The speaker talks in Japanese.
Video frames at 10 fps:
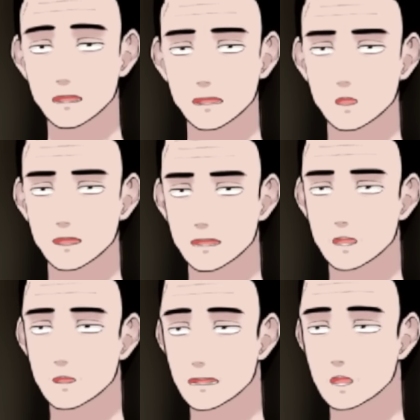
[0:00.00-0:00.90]
大切
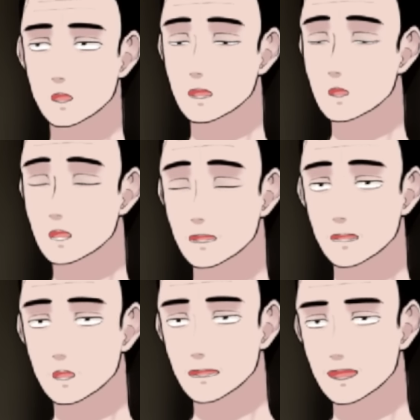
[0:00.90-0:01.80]
だっていうことを身に染み
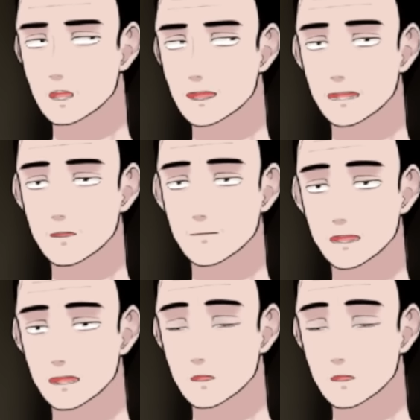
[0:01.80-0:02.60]
てわかるんで、